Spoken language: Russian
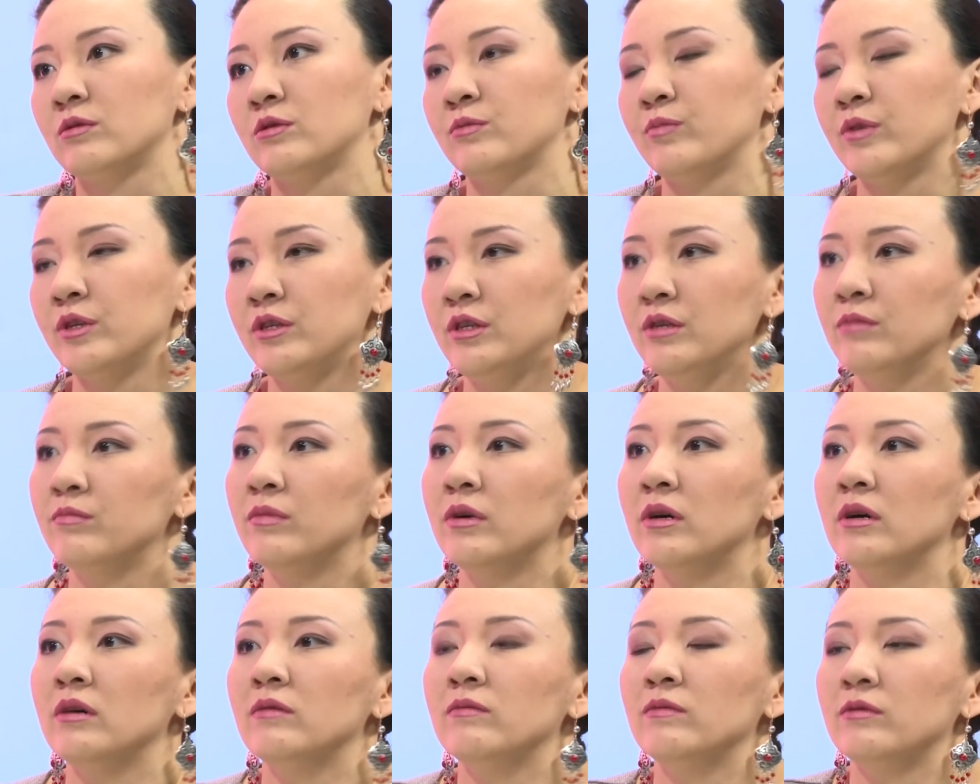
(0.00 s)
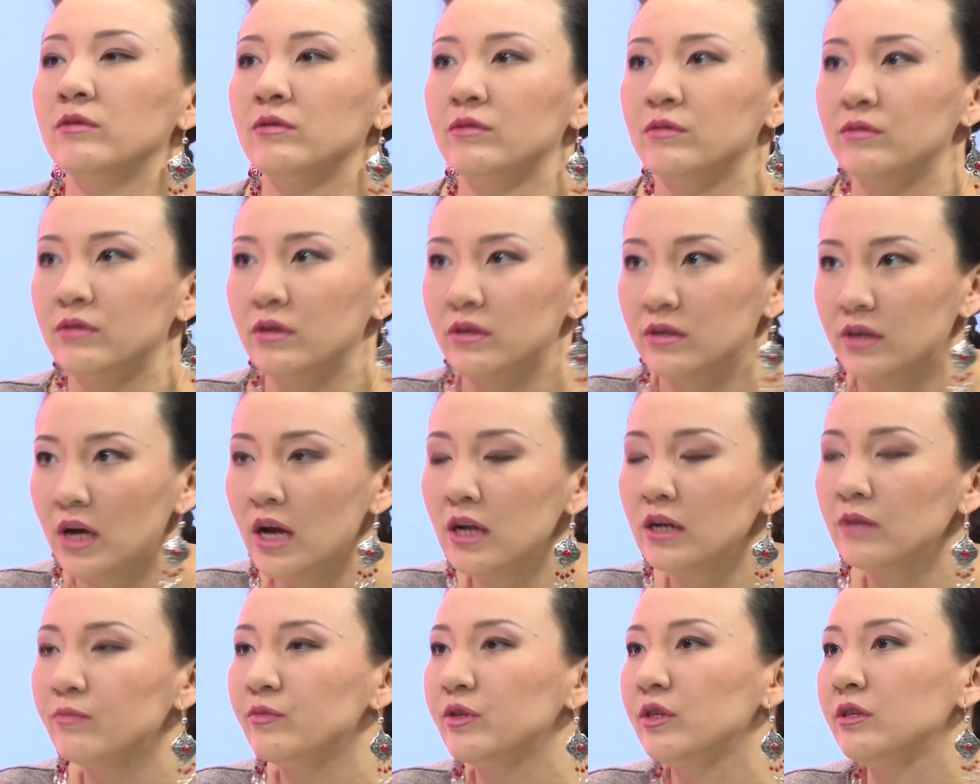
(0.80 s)
спасибо вот
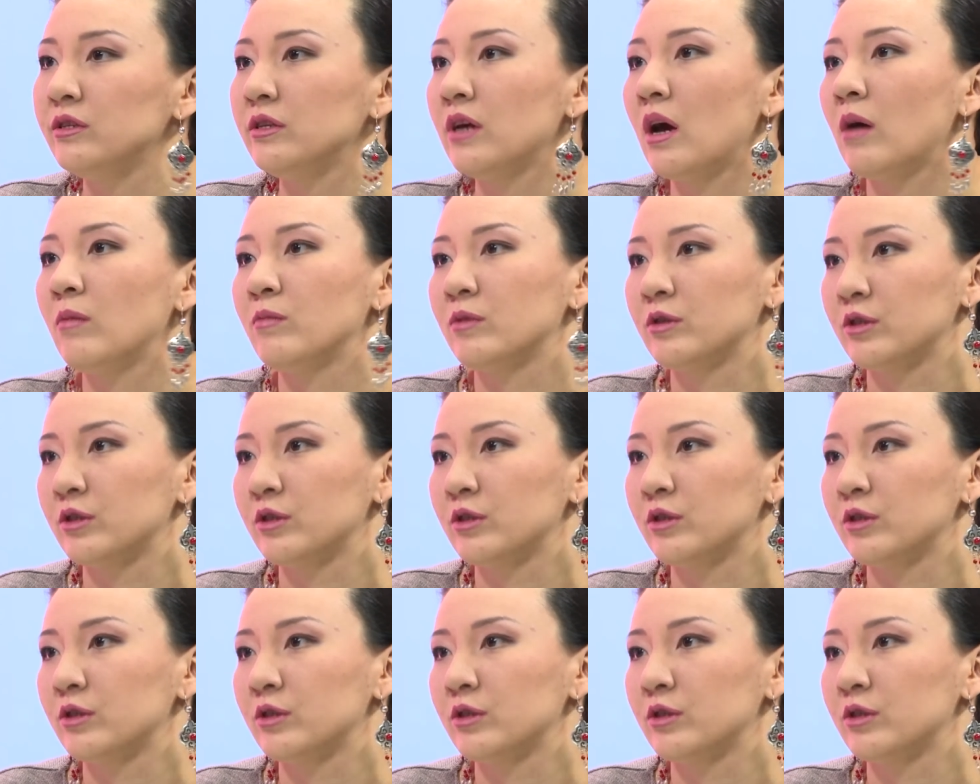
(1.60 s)
социальным сетям,